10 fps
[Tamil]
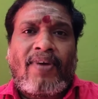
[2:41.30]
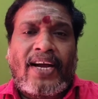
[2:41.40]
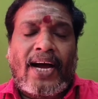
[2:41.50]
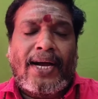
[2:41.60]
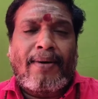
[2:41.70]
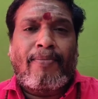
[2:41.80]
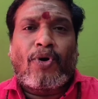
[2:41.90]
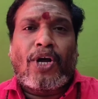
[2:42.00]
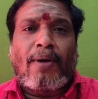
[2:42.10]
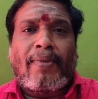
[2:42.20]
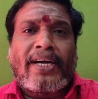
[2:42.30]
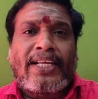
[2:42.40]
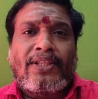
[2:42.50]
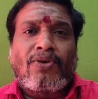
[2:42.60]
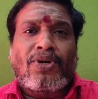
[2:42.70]
வெங்காயம் போடாமல்
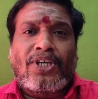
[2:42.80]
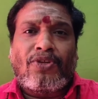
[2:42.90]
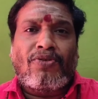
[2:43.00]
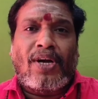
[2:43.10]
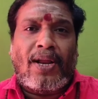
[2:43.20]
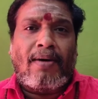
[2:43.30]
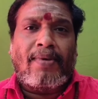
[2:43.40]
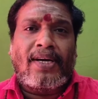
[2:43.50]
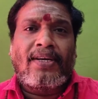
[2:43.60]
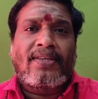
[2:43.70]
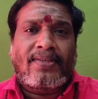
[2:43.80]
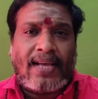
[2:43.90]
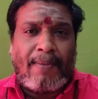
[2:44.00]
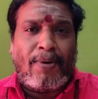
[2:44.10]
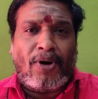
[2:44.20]
எந்த ஒரு இதுவும் இல்லாமல்
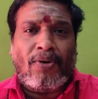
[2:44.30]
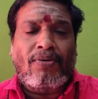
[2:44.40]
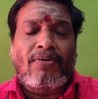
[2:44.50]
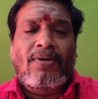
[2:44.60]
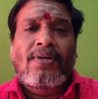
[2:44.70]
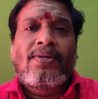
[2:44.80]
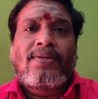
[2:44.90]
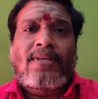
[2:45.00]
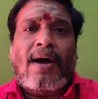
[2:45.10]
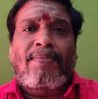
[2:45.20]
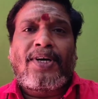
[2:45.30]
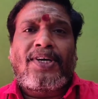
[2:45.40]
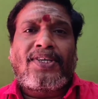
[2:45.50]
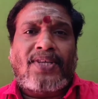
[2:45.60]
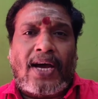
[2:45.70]
சாப்பிடணும்
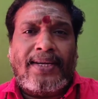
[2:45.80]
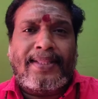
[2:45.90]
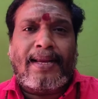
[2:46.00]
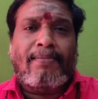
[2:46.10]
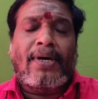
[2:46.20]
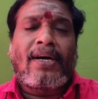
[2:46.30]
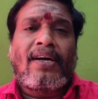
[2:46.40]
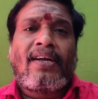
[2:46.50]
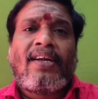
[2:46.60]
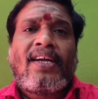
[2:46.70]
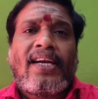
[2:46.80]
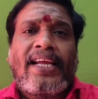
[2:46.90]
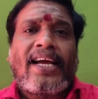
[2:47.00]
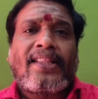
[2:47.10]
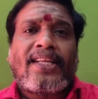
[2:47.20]
சாப்பிட்டுட்டு சாயந்தரமாக
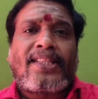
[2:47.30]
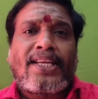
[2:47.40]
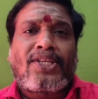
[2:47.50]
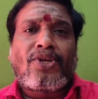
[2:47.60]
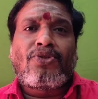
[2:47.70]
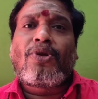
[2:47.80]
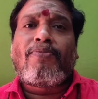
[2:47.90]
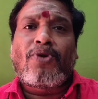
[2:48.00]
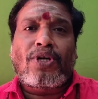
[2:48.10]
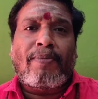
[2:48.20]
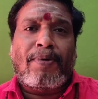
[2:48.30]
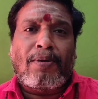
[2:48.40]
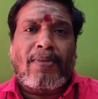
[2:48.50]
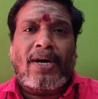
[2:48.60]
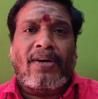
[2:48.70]
நீங்கள் அந்த திருச்செந்தூர்
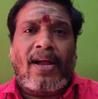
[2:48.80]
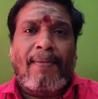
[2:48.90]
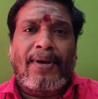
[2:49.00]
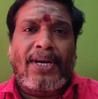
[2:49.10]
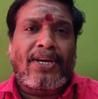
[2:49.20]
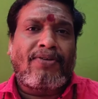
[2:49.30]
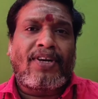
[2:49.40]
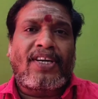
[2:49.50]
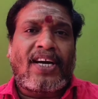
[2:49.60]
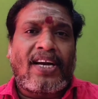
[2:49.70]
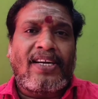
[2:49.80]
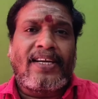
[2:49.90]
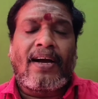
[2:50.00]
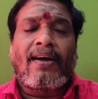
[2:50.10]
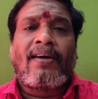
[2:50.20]
முருகப்பெருமான் அப்படின்றவர் இருக்கார்
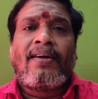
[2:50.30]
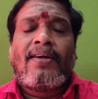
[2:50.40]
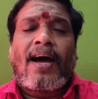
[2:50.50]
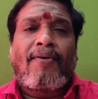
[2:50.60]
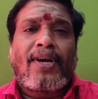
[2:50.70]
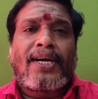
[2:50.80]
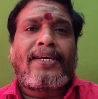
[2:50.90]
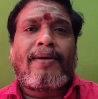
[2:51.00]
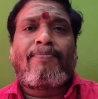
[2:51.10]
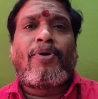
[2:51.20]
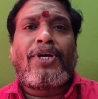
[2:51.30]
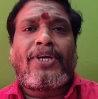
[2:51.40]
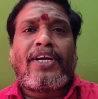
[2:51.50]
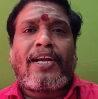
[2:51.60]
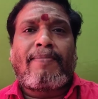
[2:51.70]
இல்லையா அவர்கிட்ட
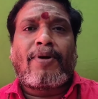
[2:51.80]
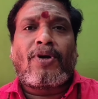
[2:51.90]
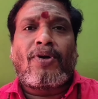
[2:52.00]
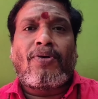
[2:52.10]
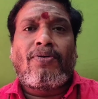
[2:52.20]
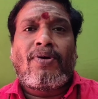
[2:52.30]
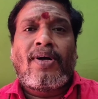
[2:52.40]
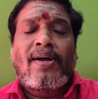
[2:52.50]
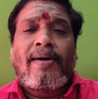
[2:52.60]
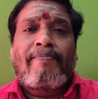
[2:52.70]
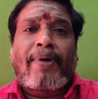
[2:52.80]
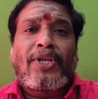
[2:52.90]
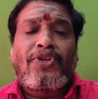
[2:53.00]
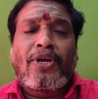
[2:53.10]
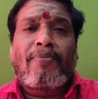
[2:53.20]
போயிட்டு என்ன பண்ணணும்
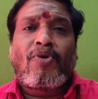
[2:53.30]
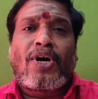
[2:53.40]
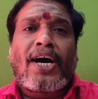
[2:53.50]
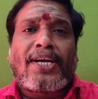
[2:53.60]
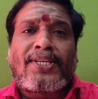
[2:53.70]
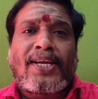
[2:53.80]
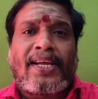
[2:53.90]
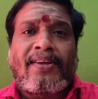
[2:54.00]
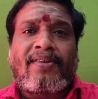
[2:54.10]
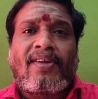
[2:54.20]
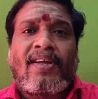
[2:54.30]
பஞ்சமுக அர்ச்சனை